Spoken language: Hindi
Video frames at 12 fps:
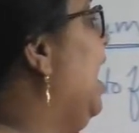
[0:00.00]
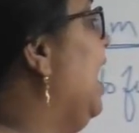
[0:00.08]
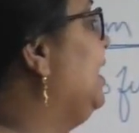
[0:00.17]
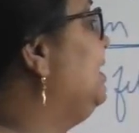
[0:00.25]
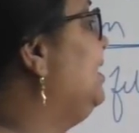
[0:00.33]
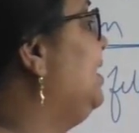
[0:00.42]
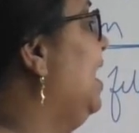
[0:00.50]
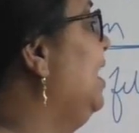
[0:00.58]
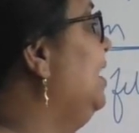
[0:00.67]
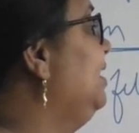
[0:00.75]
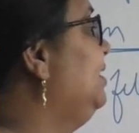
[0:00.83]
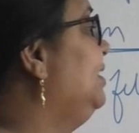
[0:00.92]

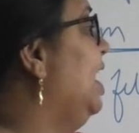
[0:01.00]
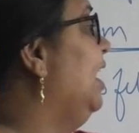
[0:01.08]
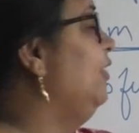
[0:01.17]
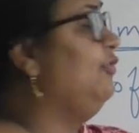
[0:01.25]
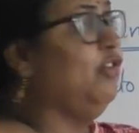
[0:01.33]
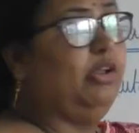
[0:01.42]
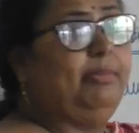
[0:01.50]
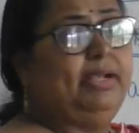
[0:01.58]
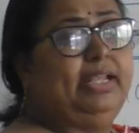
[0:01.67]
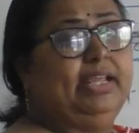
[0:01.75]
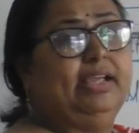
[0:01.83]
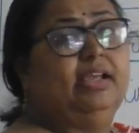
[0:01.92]
एक्सटेंड सेल
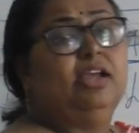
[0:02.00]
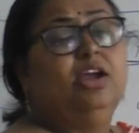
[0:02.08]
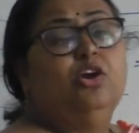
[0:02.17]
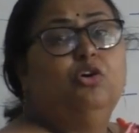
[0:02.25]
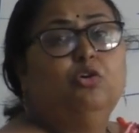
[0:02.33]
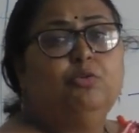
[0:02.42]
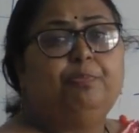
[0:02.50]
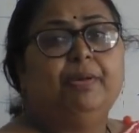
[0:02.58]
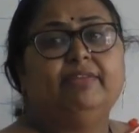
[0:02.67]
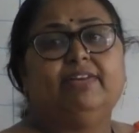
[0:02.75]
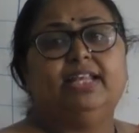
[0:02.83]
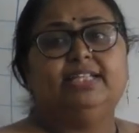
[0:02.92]
फॉर्मेटिंग
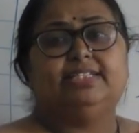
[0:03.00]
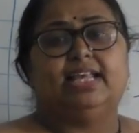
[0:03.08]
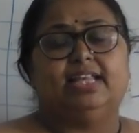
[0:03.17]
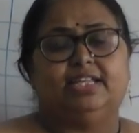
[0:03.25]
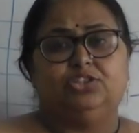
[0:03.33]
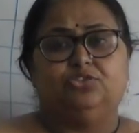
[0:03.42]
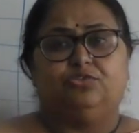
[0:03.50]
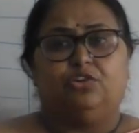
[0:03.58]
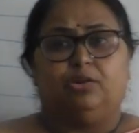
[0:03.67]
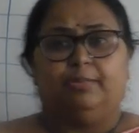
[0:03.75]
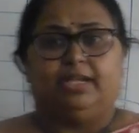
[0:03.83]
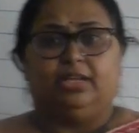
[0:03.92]
ऊपर वाली सेल की जो
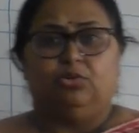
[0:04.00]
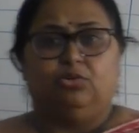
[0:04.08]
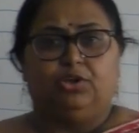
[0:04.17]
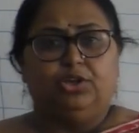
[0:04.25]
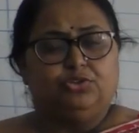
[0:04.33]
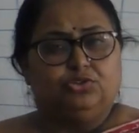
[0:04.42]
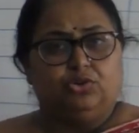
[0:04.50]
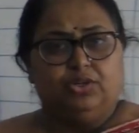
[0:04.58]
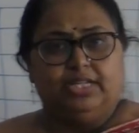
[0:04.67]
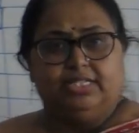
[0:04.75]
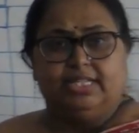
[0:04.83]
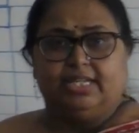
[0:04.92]
फॉर्मेटिंग होगी उसको
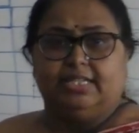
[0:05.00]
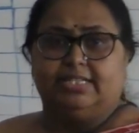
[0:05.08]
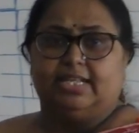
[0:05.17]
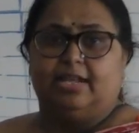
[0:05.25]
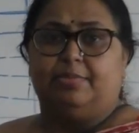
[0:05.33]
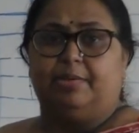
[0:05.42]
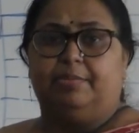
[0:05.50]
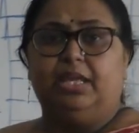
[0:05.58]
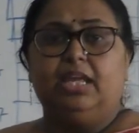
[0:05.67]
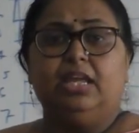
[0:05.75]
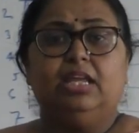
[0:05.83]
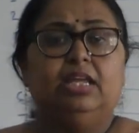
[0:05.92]
नीचे की सेल में
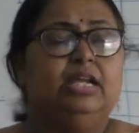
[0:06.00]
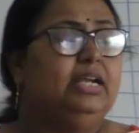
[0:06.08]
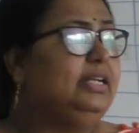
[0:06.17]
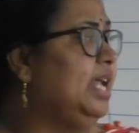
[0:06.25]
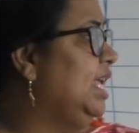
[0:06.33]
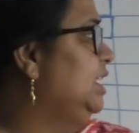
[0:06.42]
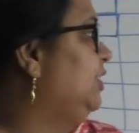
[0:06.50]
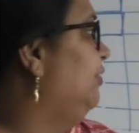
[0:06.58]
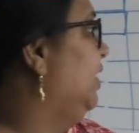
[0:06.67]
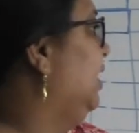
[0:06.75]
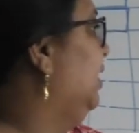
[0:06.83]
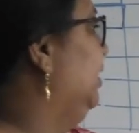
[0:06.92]
भी
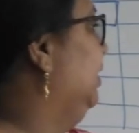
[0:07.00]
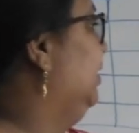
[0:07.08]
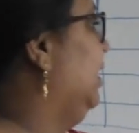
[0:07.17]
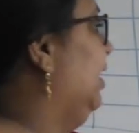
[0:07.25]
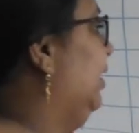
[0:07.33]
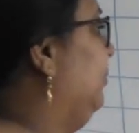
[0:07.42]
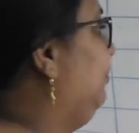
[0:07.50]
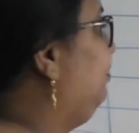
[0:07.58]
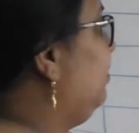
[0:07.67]
ट्रांसफ़र कर देता है